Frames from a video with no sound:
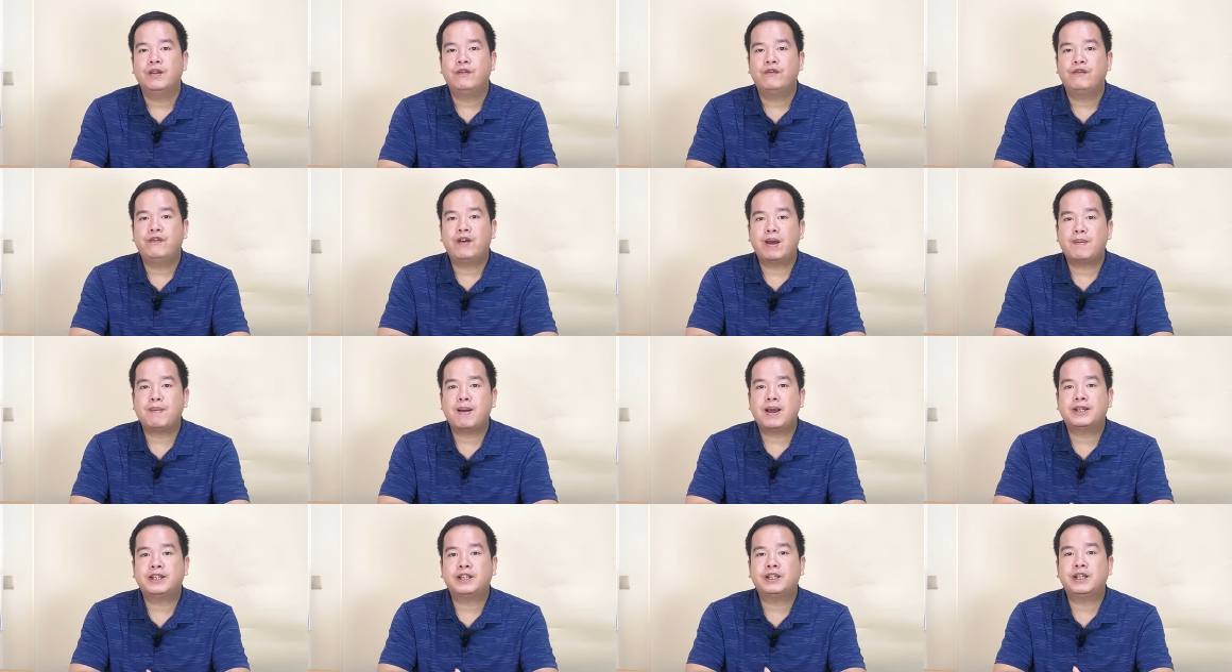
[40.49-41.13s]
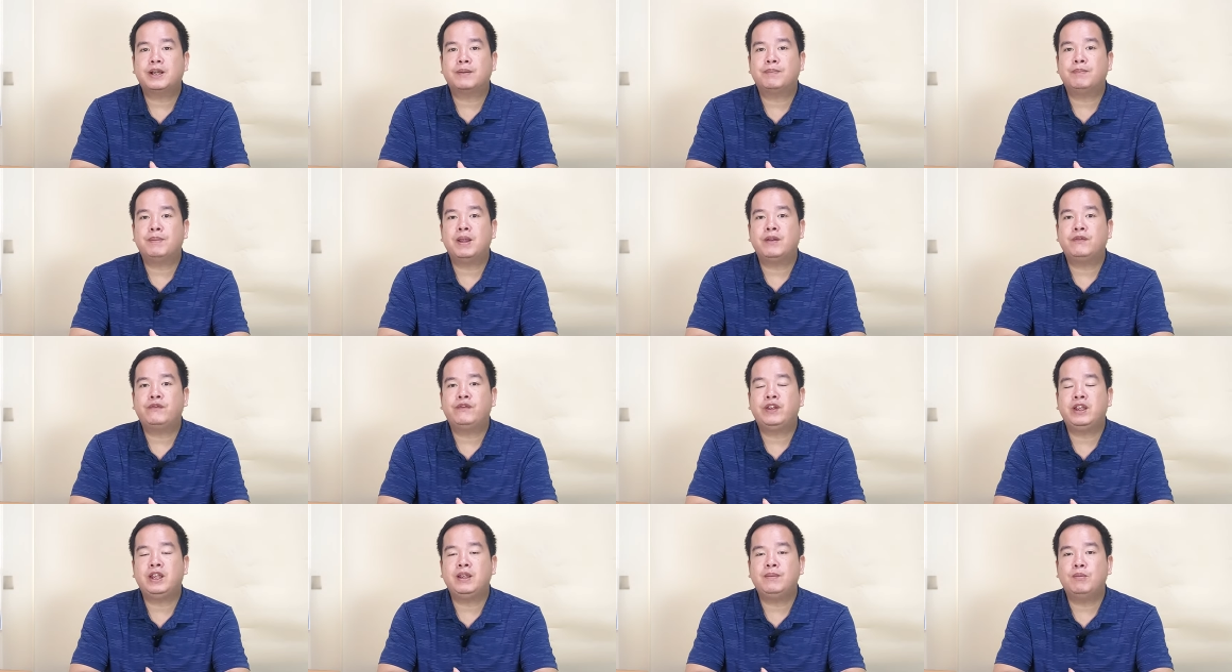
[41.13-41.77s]
và bạn sẽ được
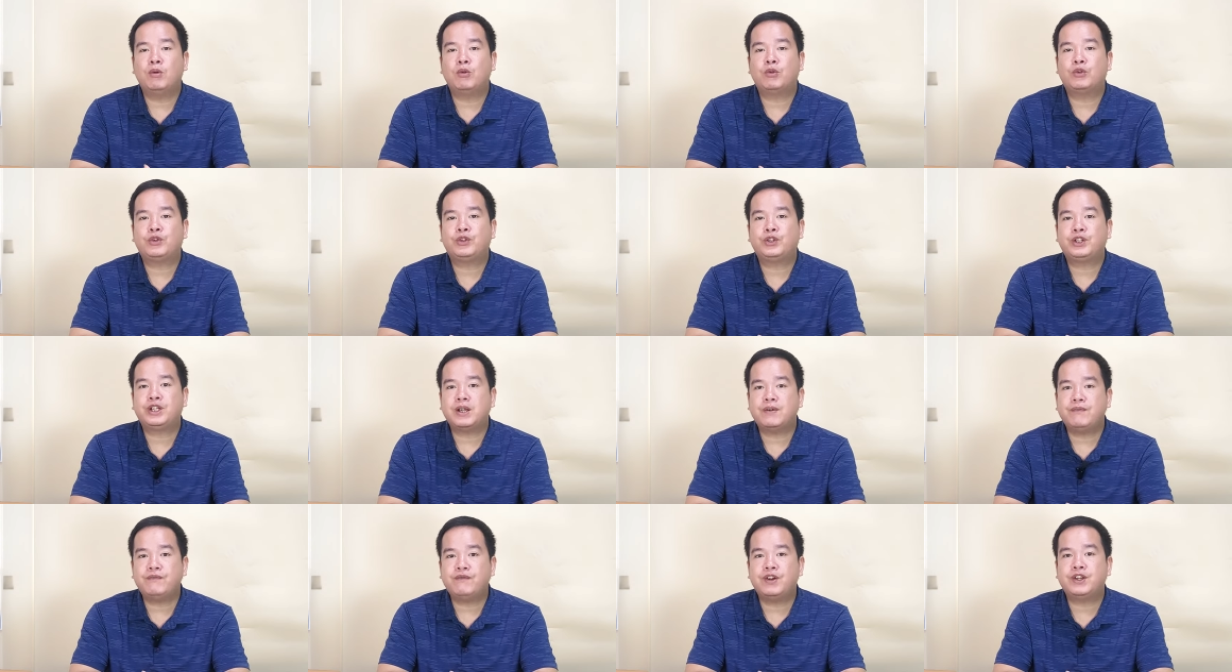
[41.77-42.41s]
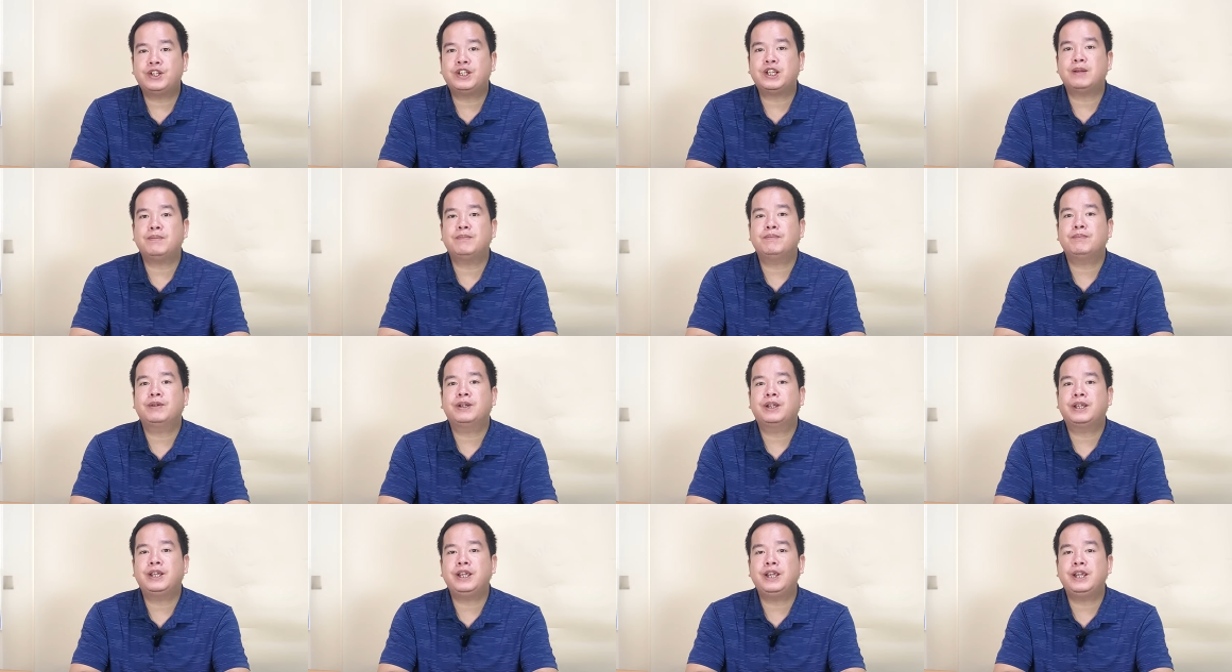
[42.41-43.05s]
miễn phí 100%
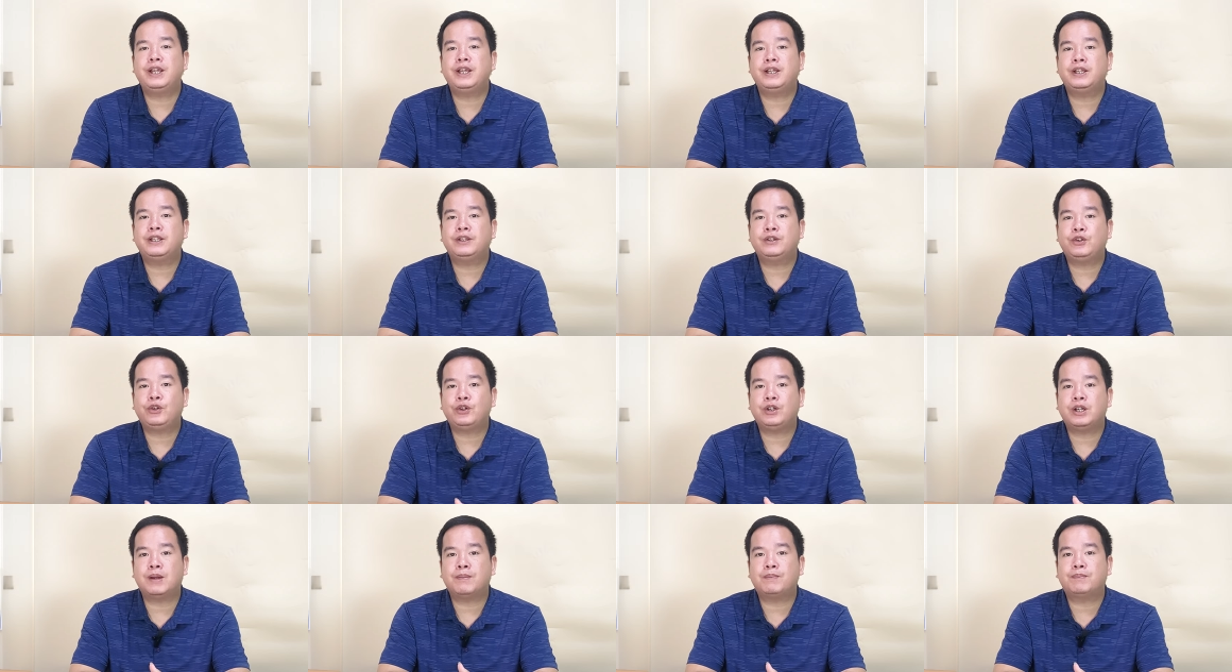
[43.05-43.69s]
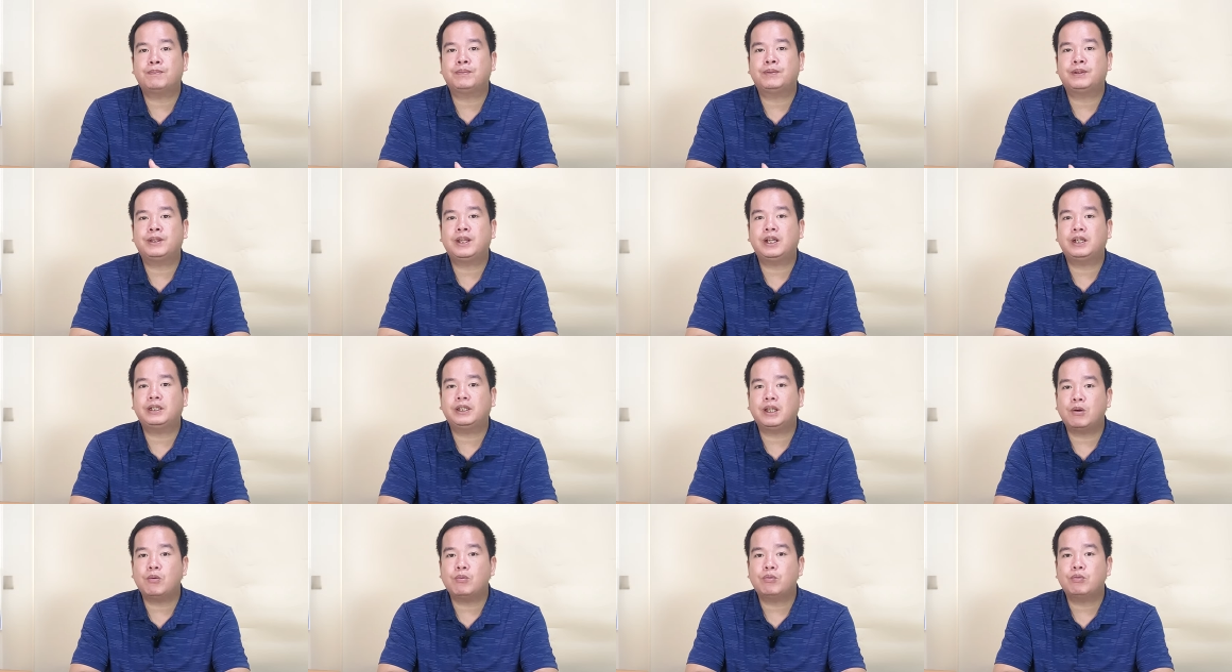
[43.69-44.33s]
khi truy cập
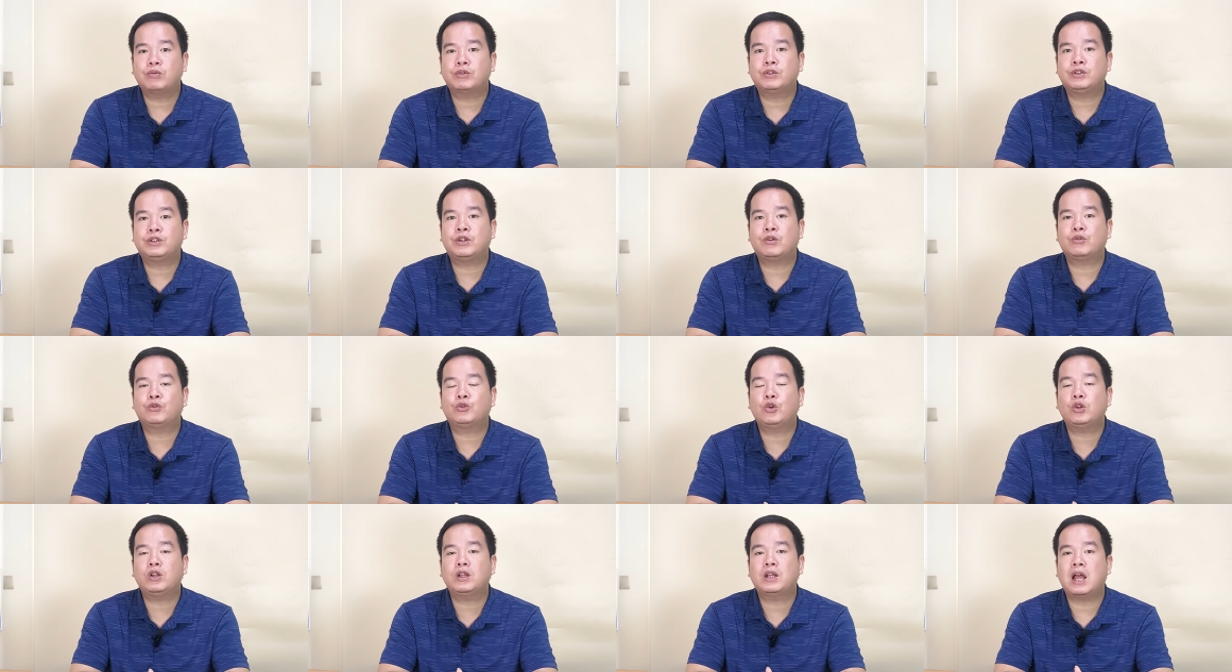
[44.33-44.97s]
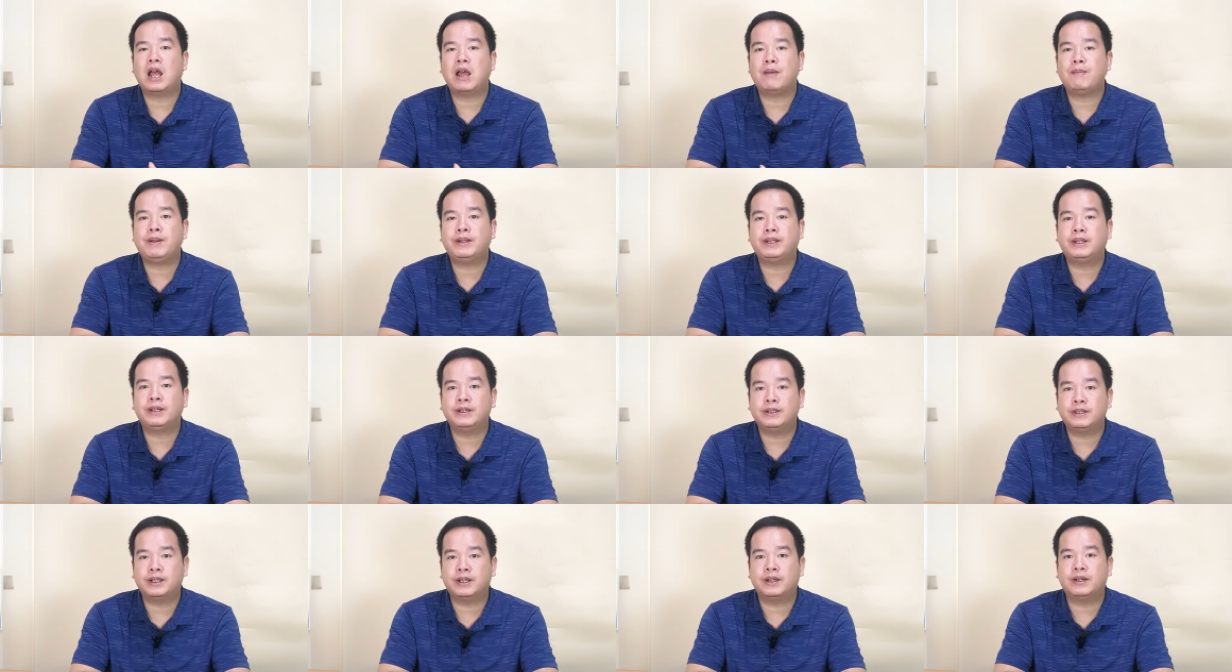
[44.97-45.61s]
TikTok trong suốt
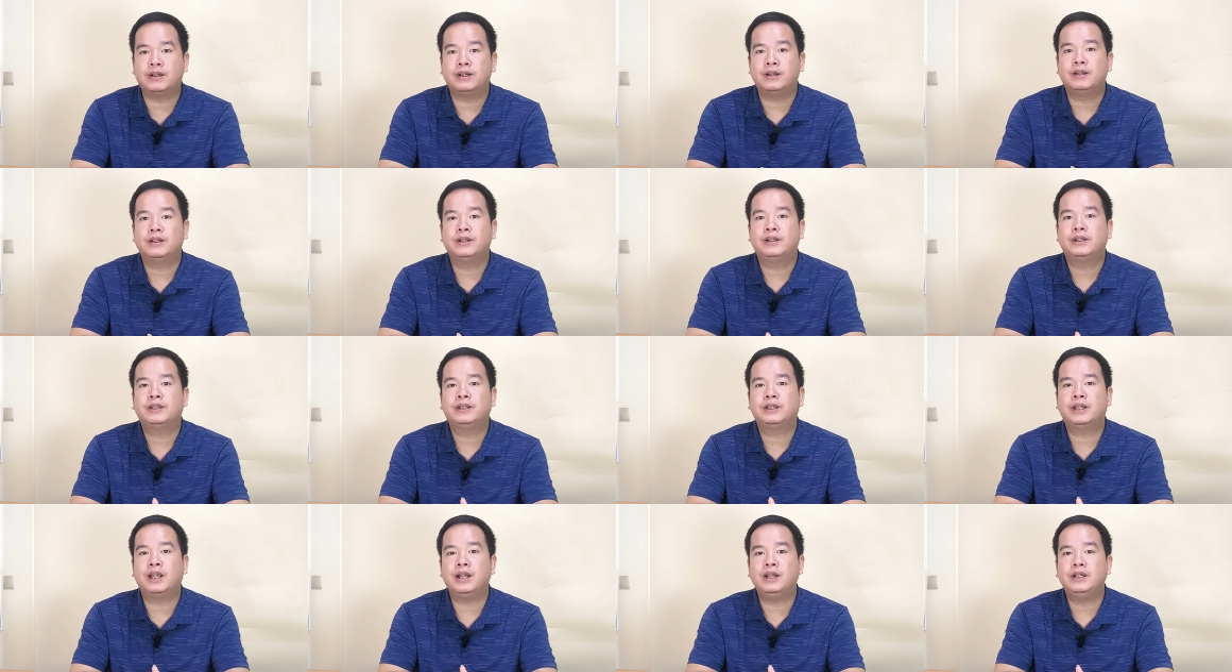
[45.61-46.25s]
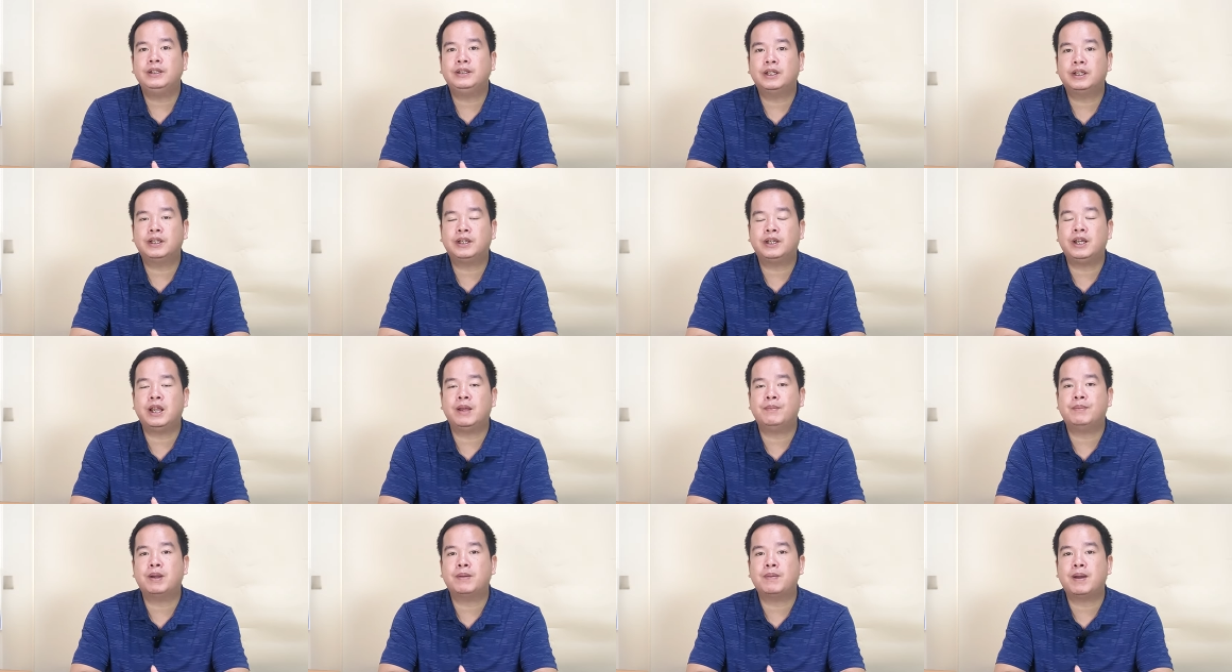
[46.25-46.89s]
24 giờ tính từ thời
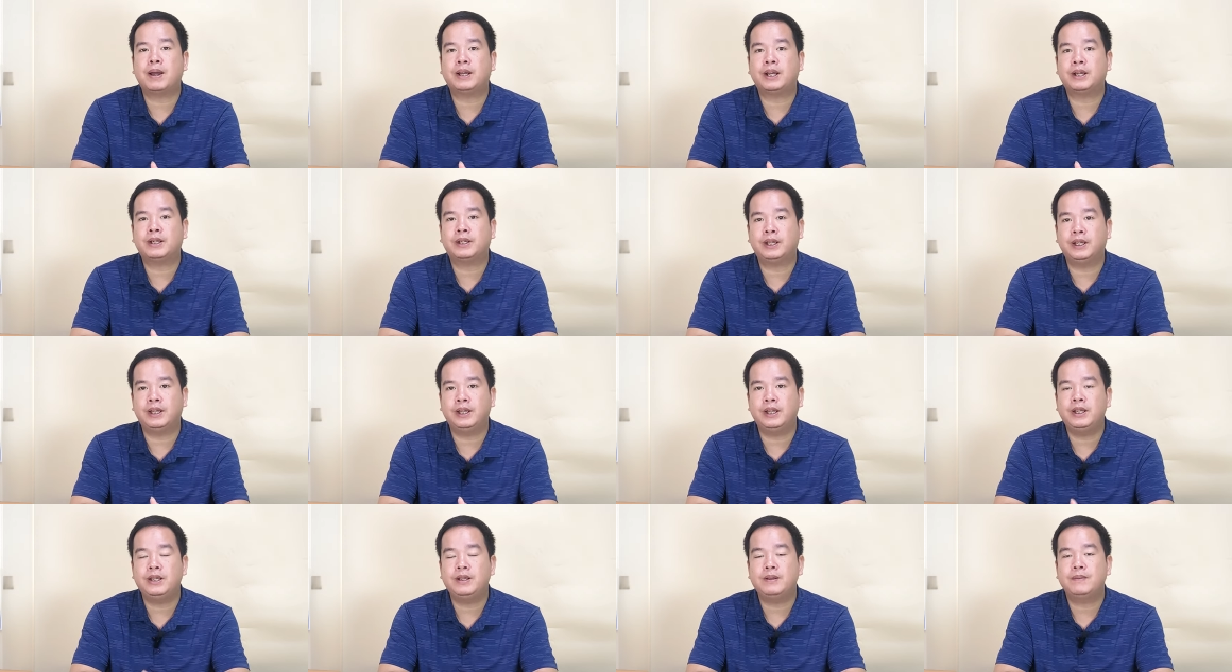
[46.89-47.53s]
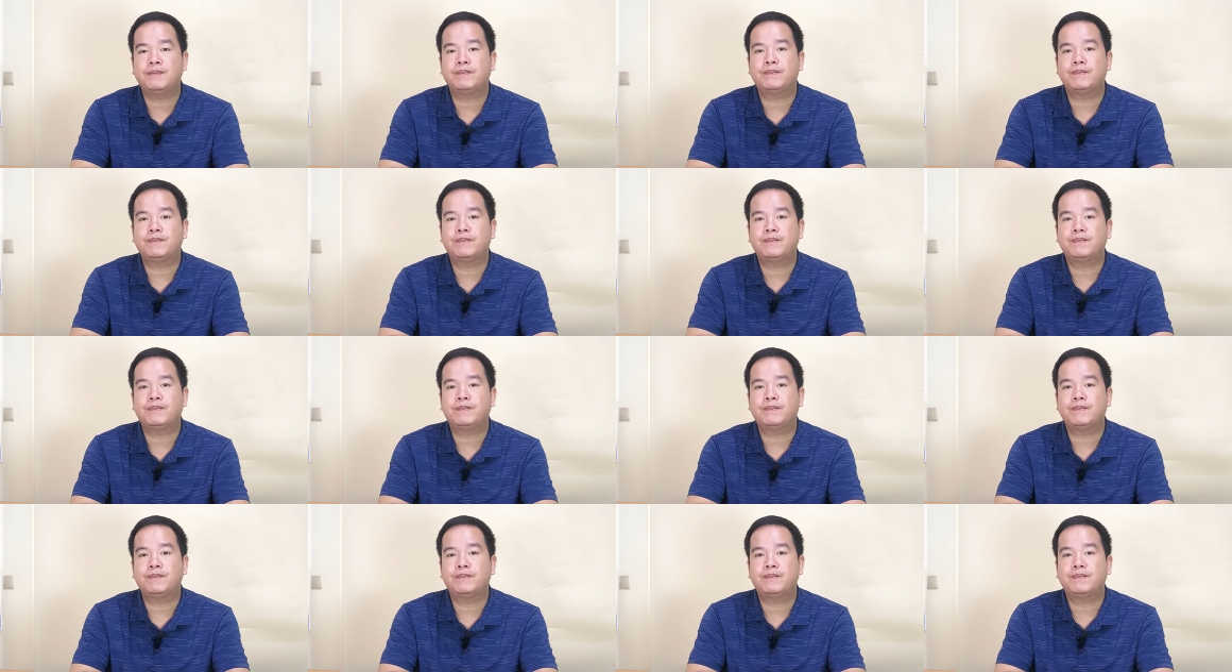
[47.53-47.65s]
điểm các bạn đăng ký.